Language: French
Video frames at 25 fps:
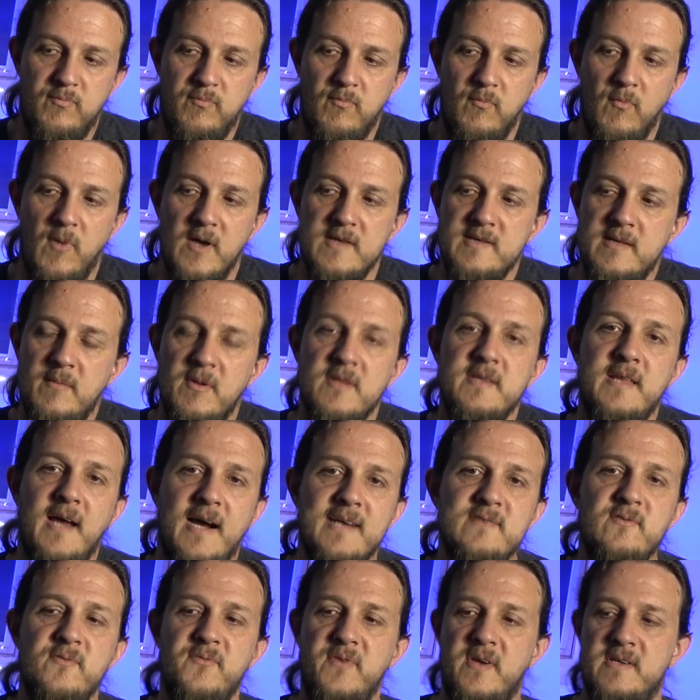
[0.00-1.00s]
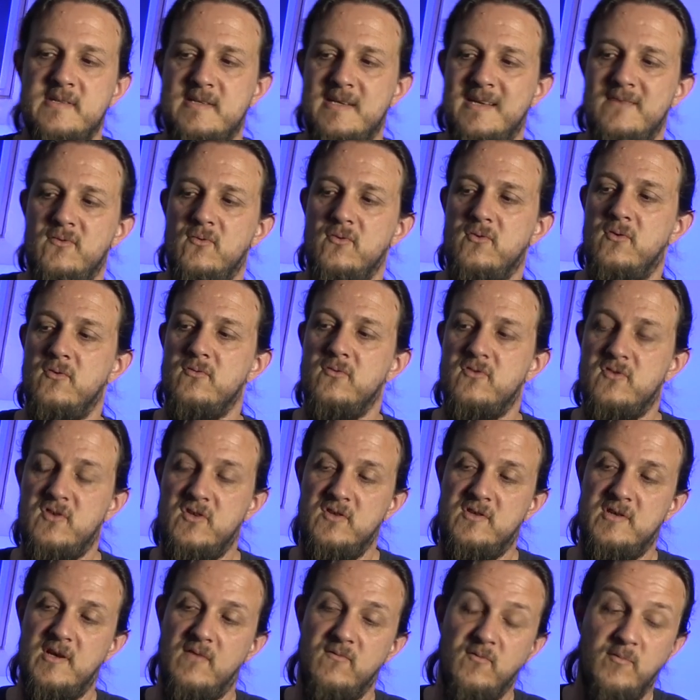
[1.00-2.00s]
moi ça m'intéresse de faire ça, donc
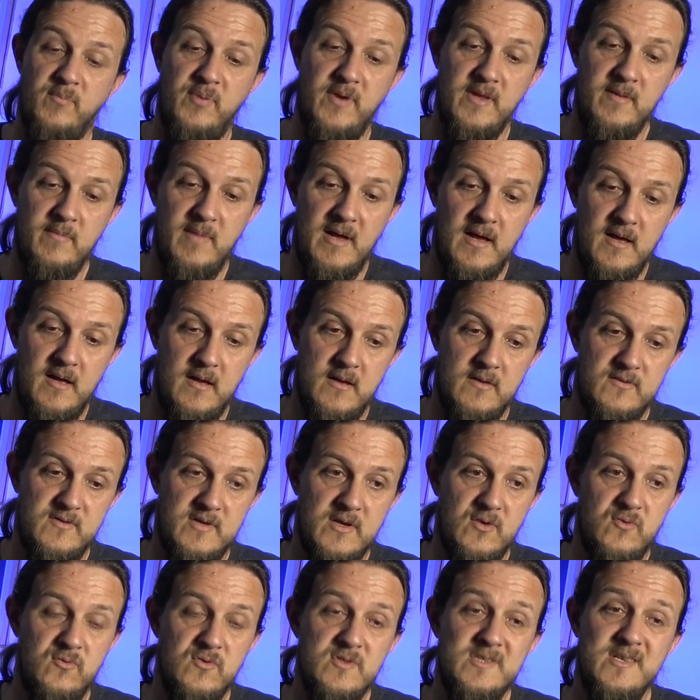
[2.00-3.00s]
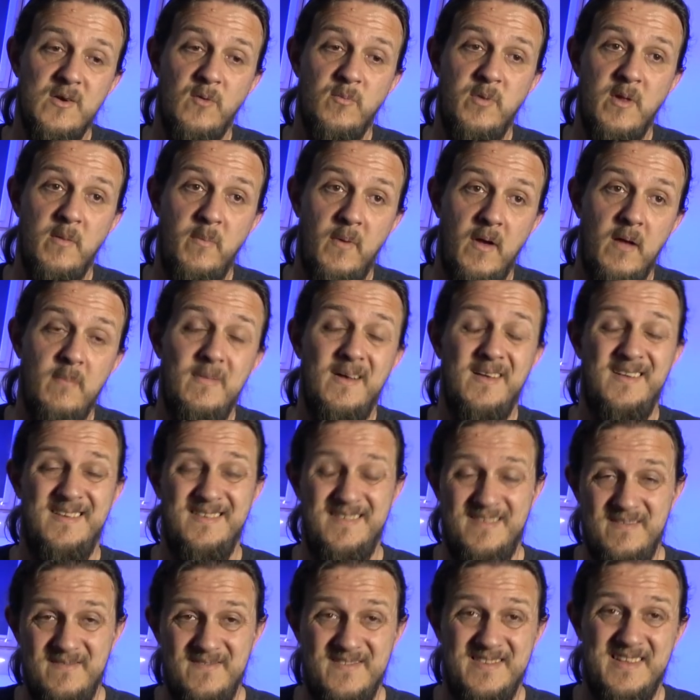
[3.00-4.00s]
si ça vous plaît, ben, c'est cool, si ça vous plaît pas, ben,
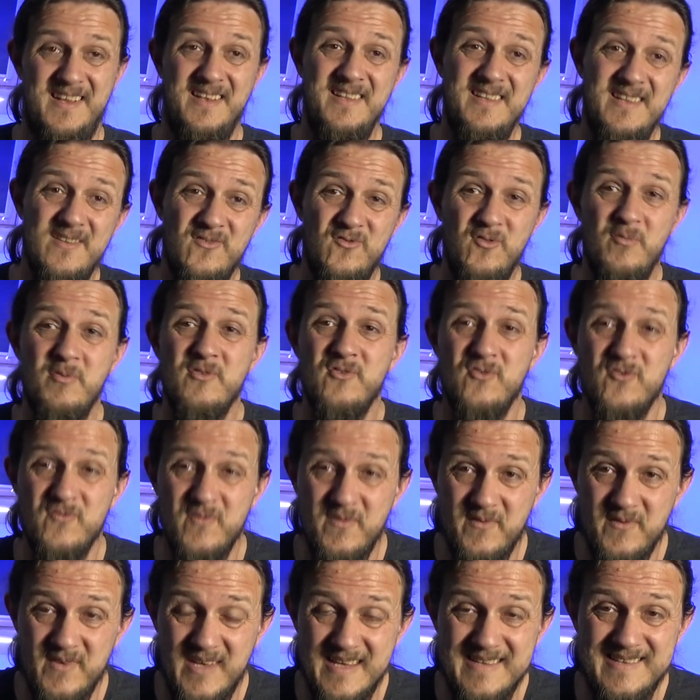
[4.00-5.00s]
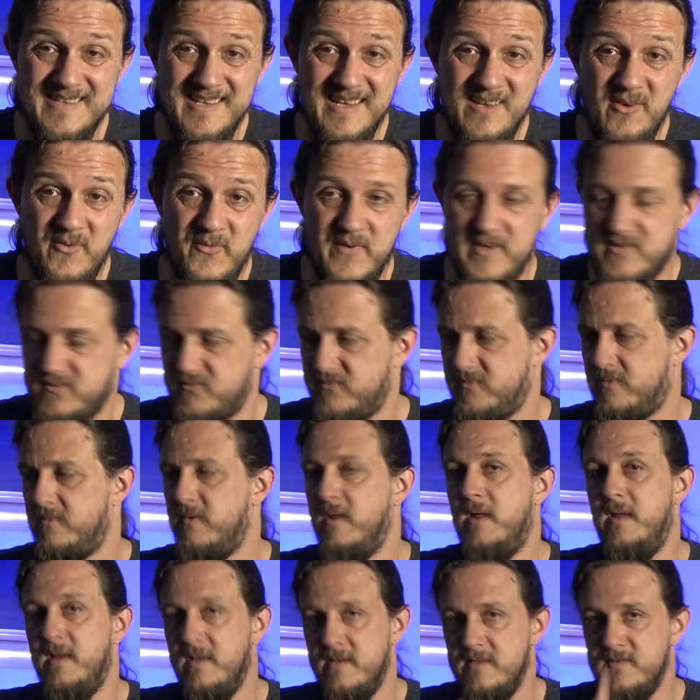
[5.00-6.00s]
vous allez être déçu parce que je vais essayer de le faire souvent,
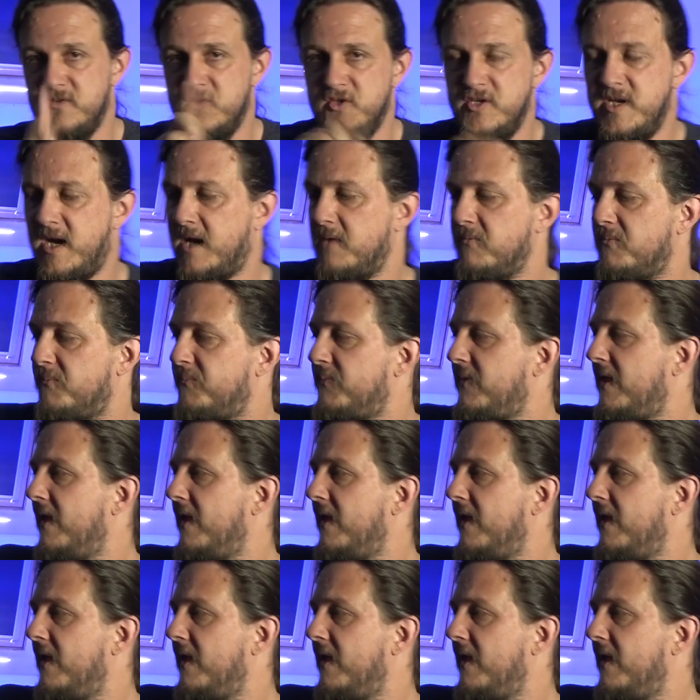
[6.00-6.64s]
si j'y arrive.